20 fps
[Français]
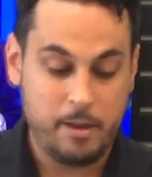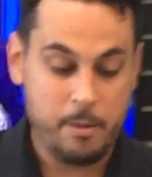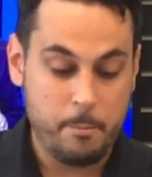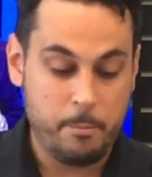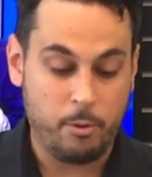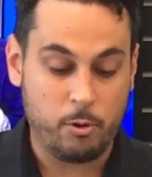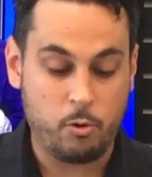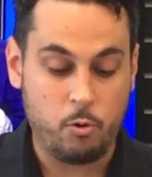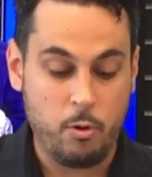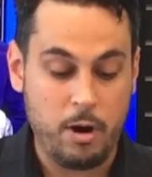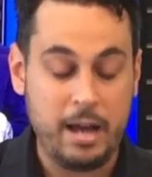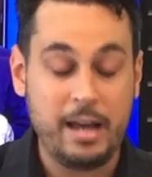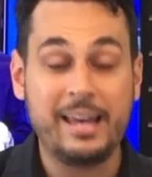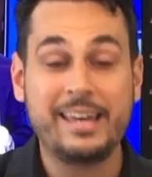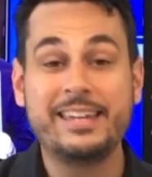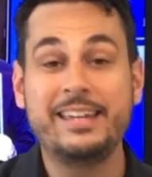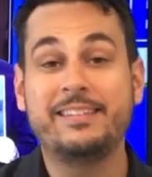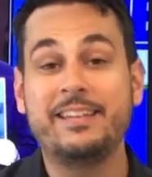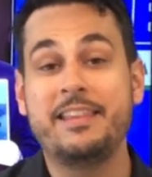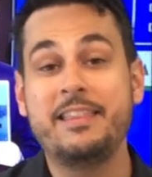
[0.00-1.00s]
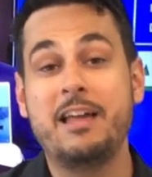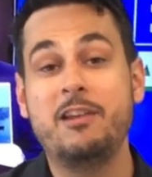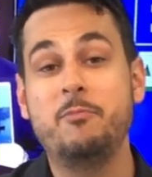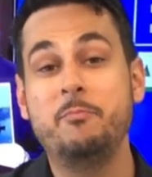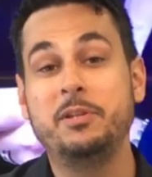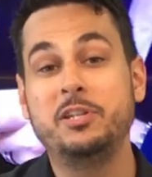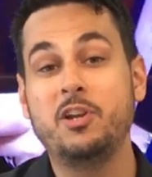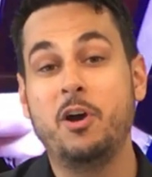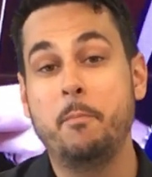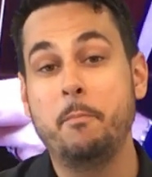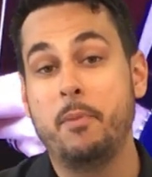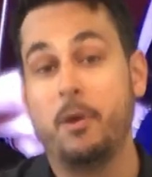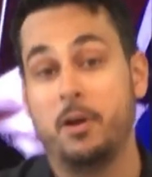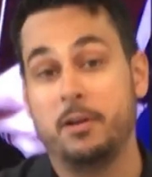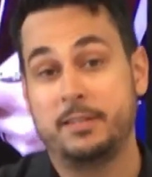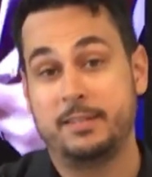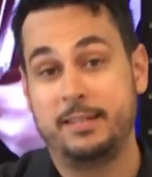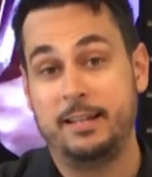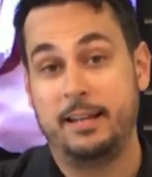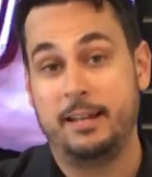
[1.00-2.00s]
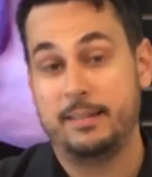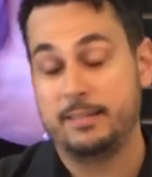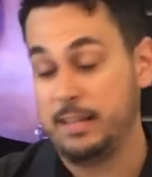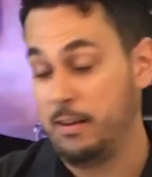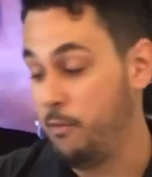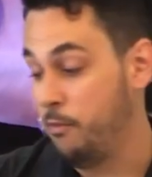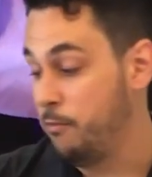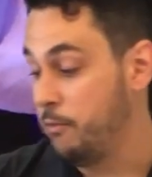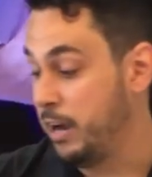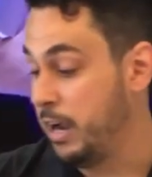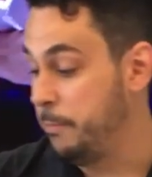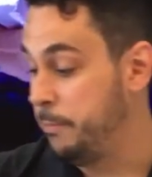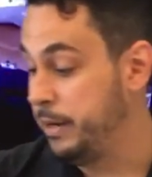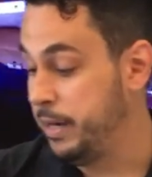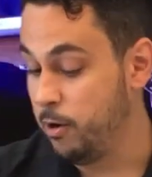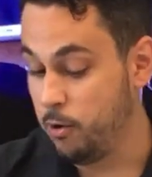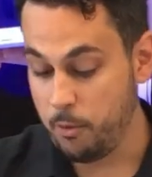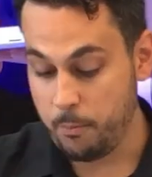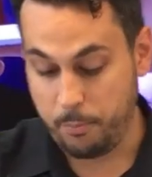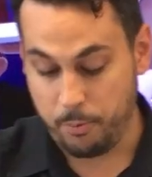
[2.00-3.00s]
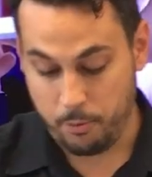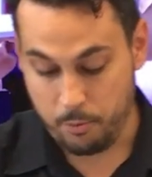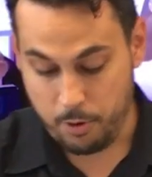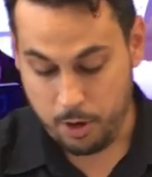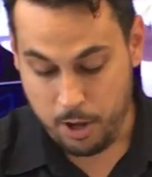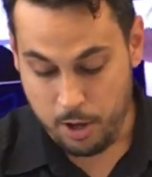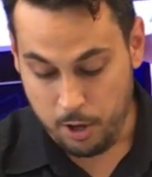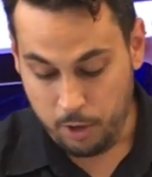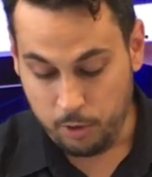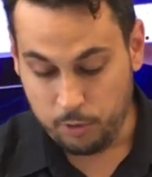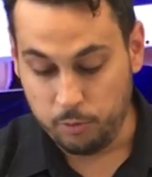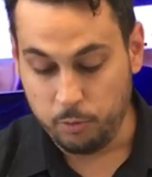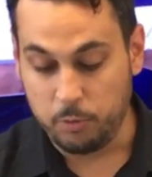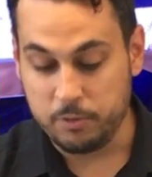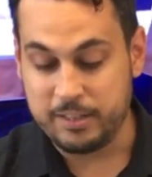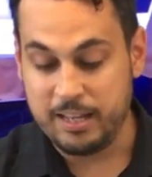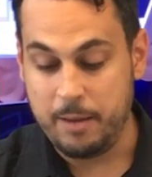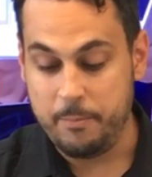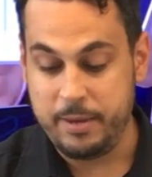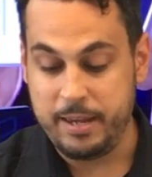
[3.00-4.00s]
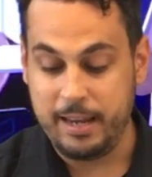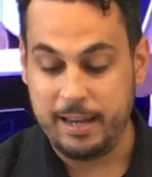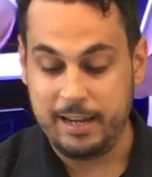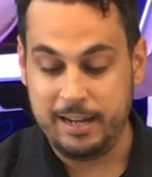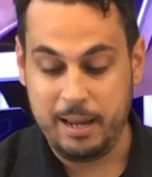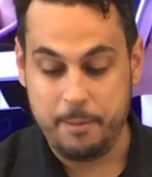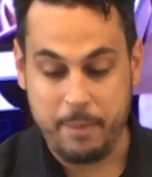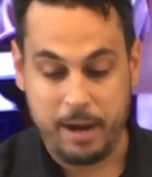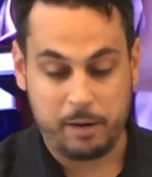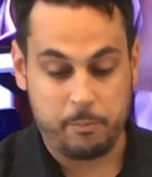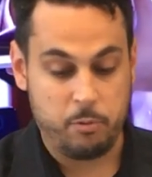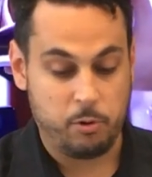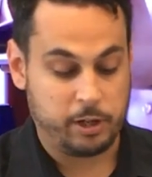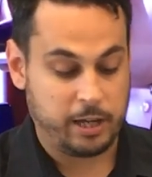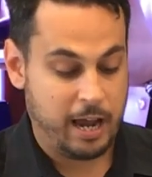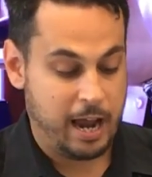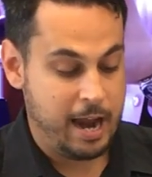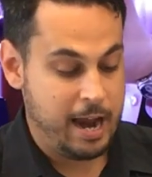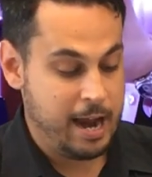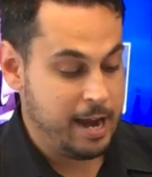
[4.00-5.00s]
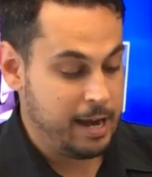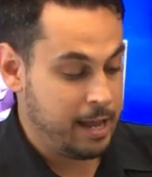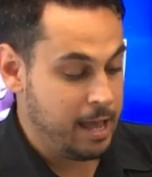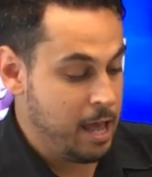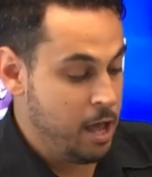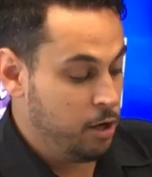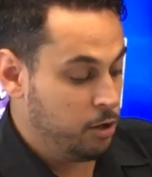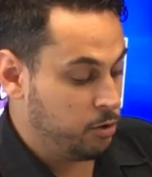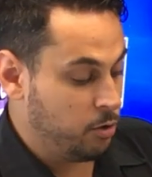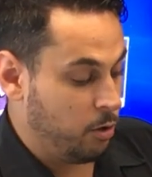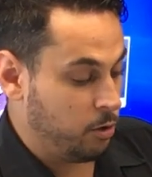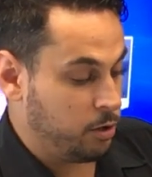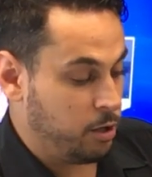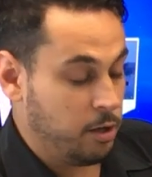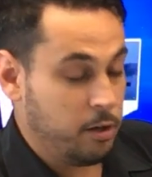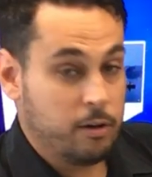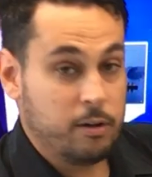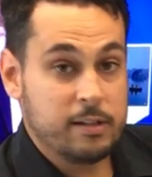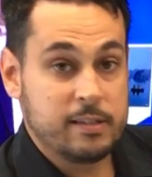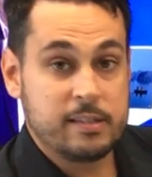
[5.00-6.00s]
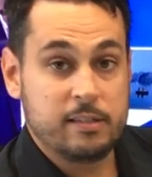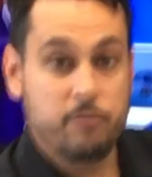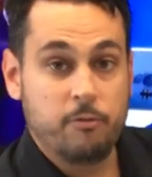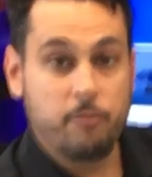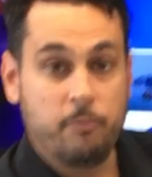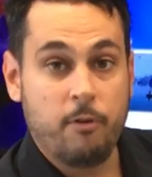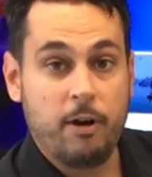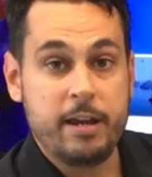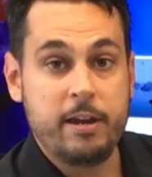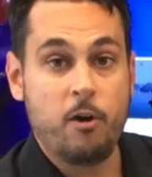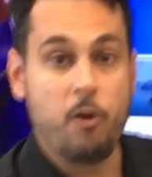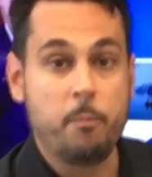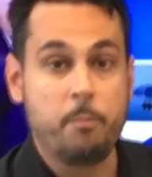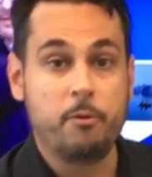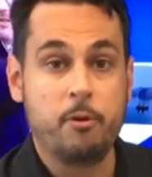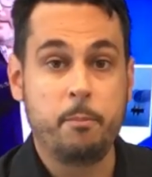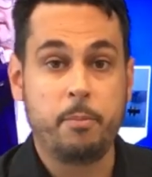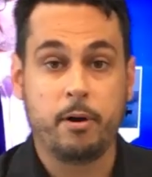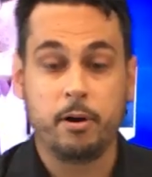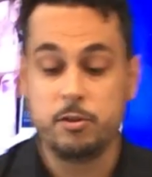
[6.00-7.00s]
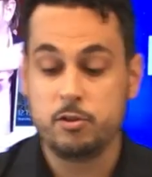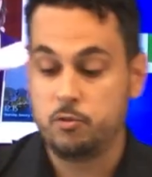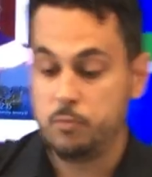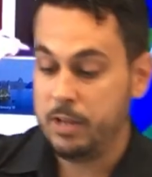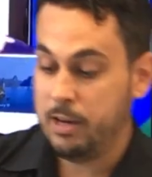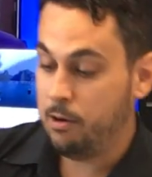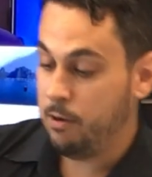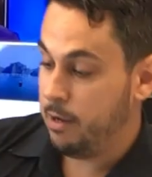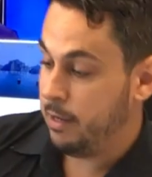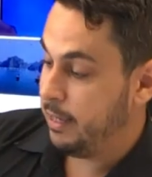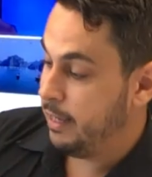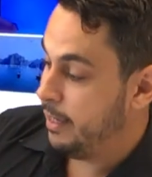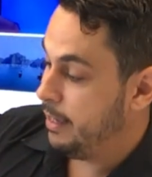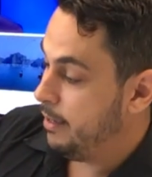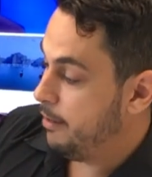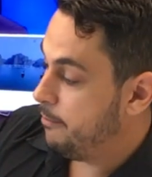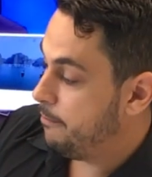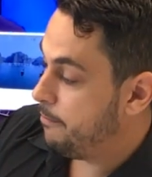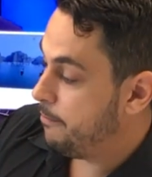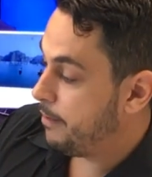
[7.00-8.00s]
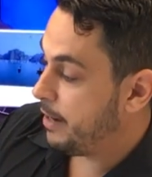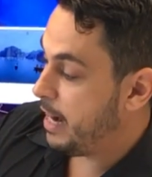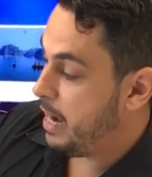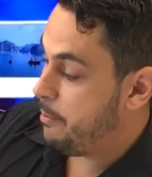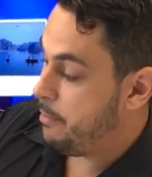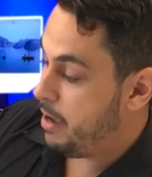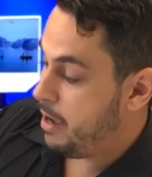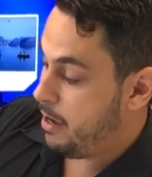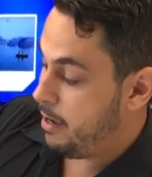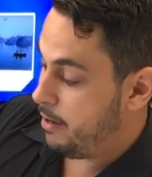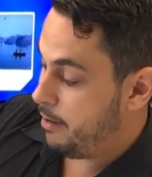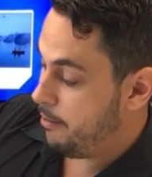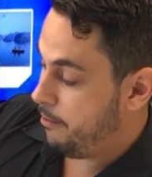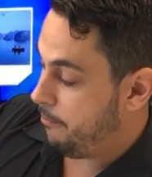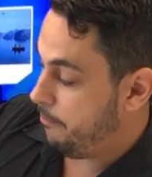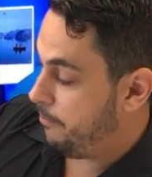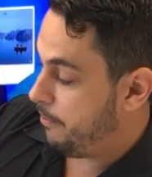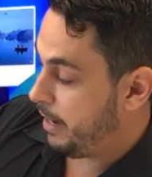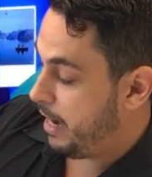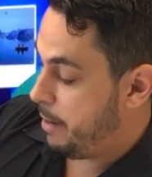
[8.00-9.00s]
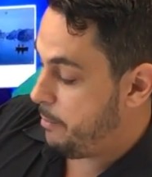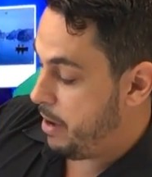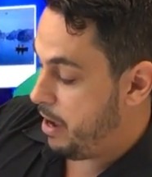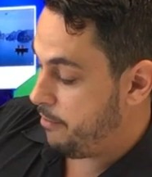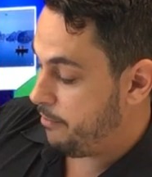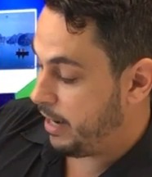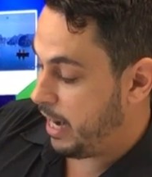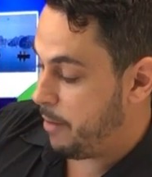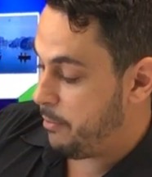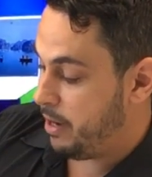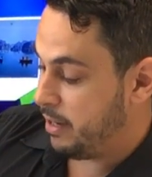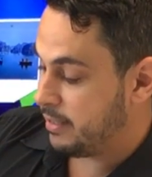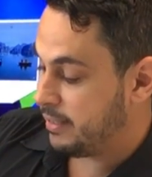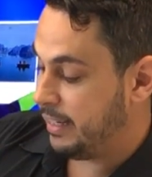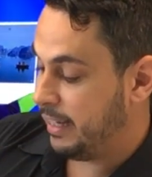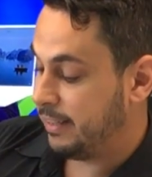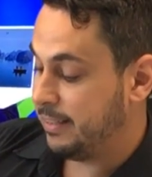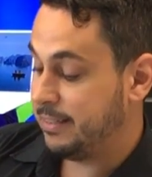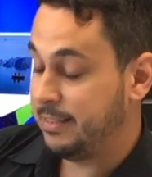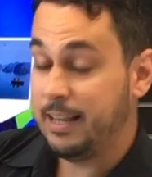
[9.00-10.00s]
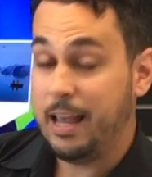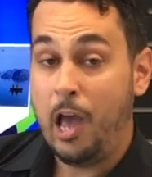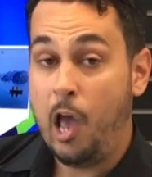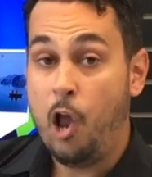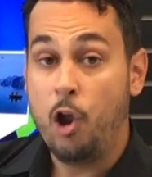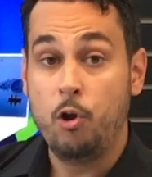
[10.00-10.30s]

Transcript: Pourquoi? Il est en aluminium brossé. Ça va vous rappeler un peu nos amis les MacBook Air. Donc, si vous voyez un peu le produit, là, vraiment, vraiment, vraiment sexy.